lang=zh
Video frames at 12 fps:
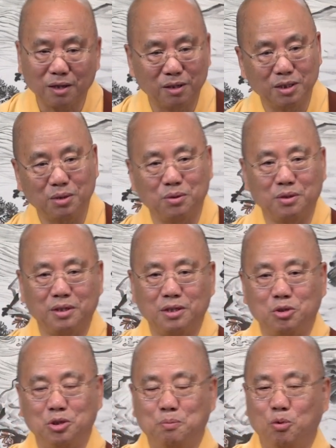可能有
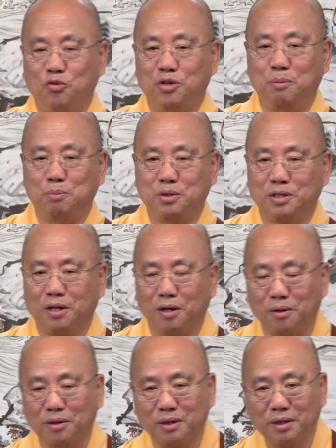有一部分人不知
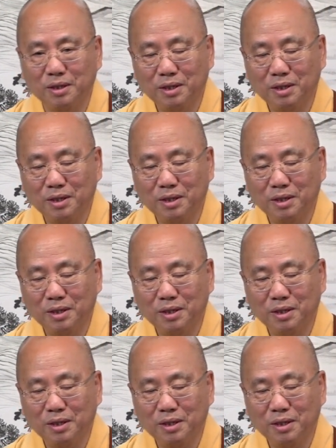道了。